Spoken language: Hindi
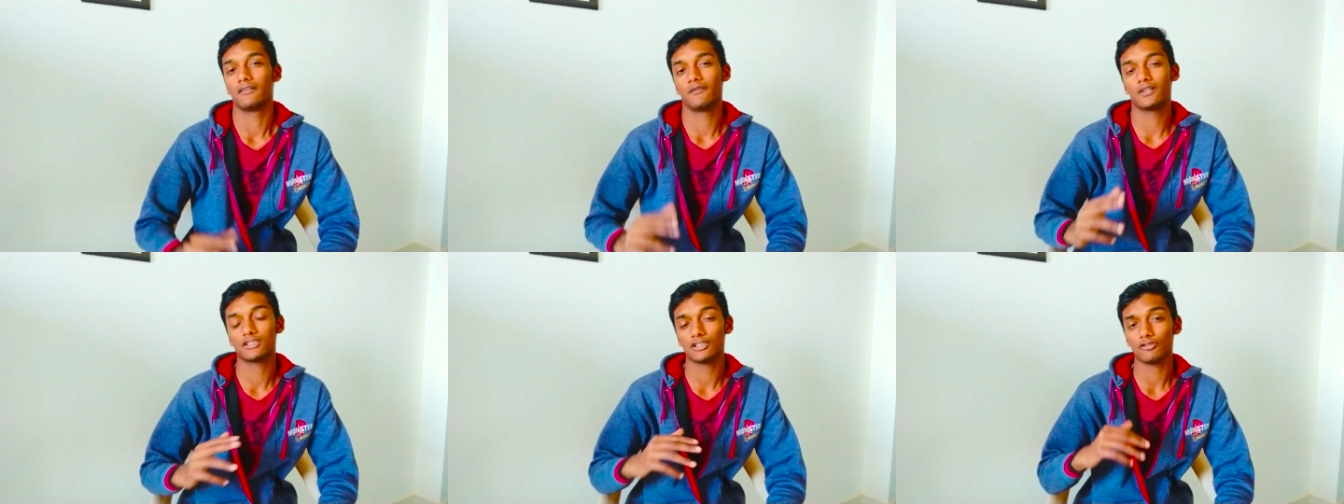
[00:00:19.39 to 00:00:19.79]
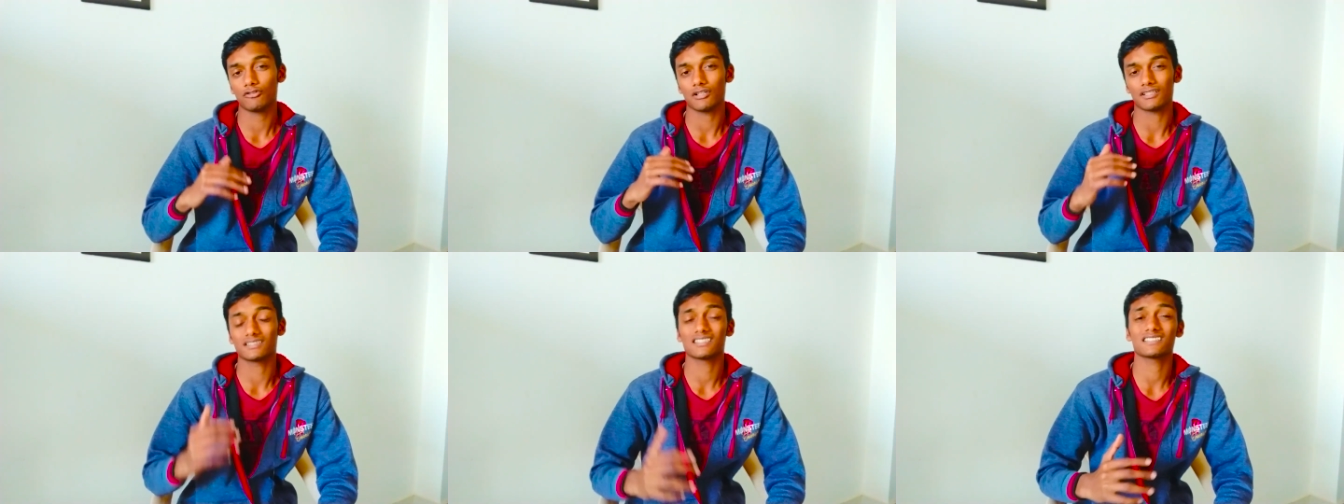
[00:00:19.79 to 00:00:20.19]
वैसे तो
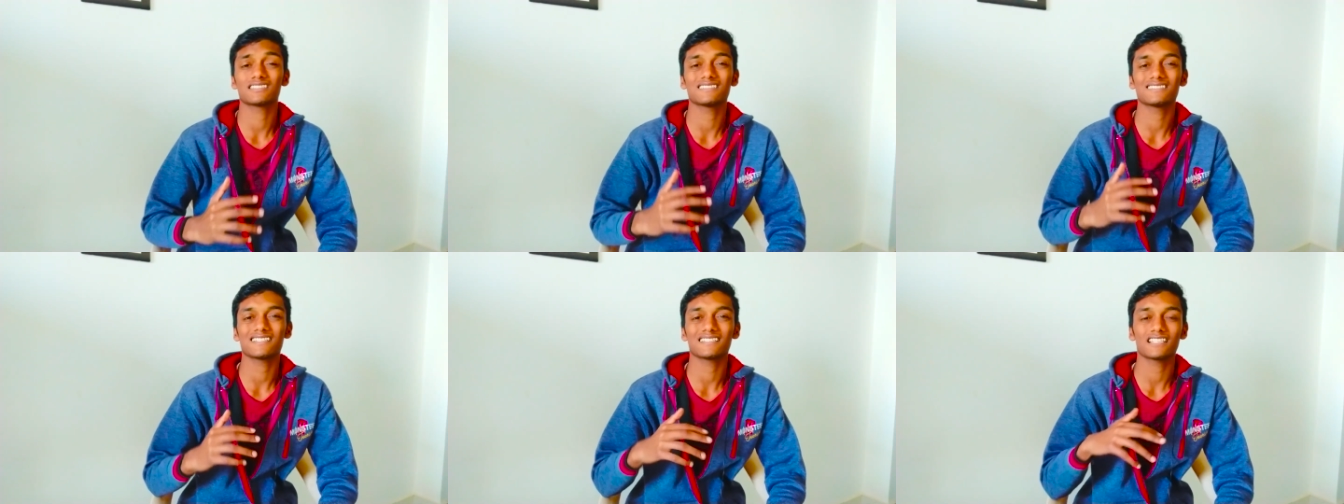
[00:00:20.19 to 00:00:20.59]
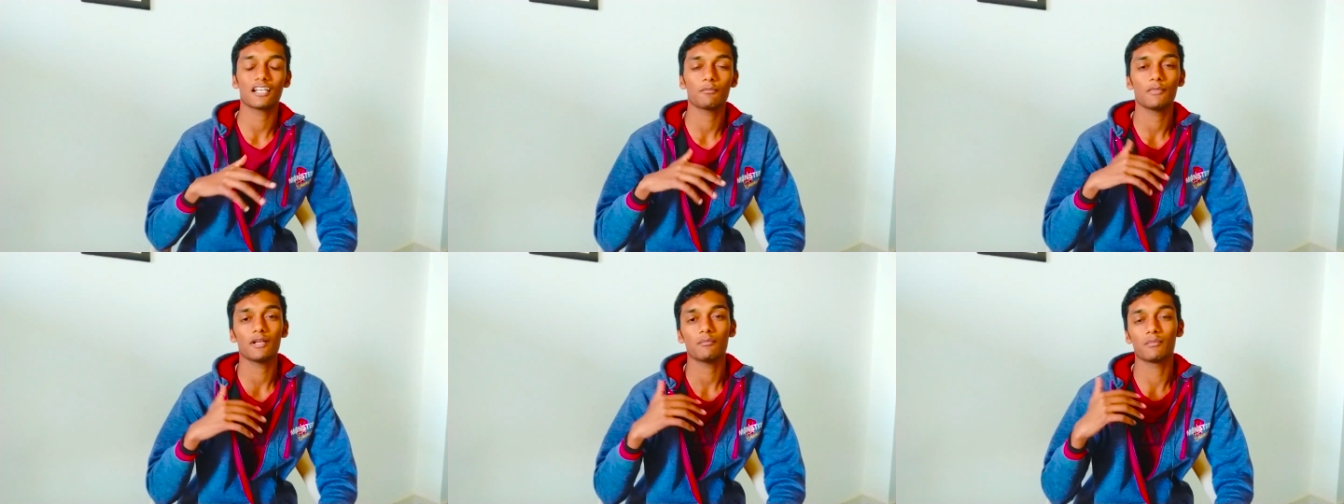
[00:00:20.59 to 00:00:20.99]
कंस्ट्रक्शन सेक्टर
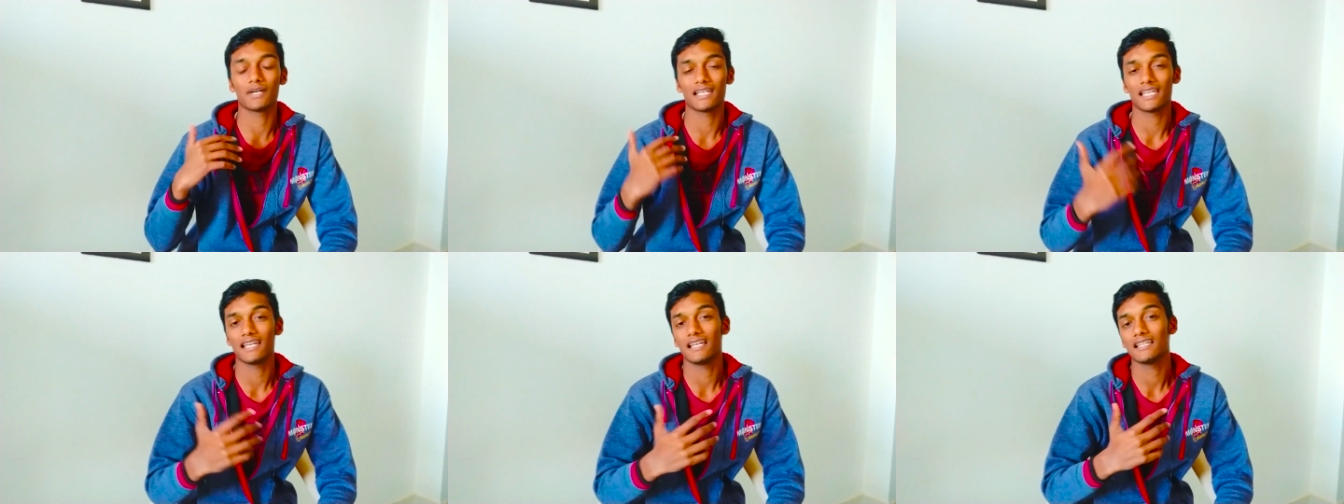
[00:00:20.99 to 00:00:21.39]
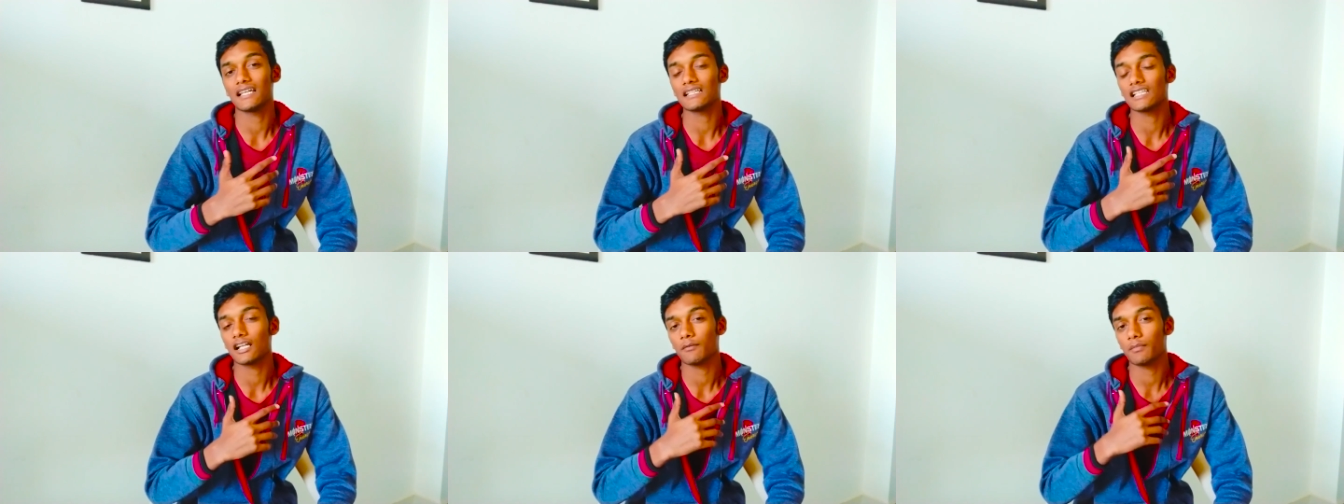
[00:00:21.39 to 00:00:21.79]
में मटेरियल के
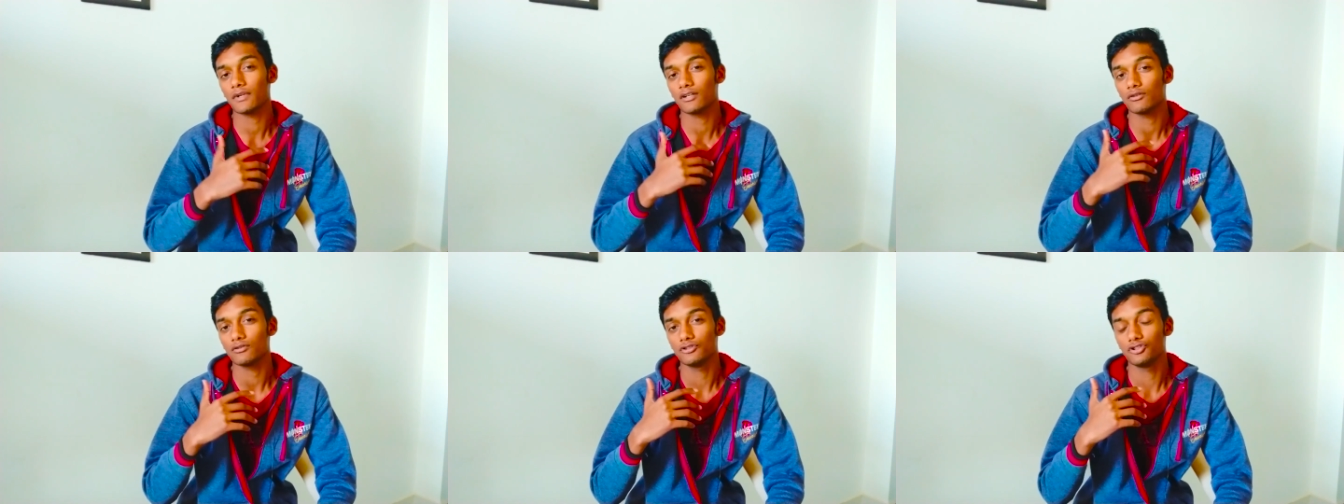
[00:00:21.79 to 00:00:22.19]
आधार पर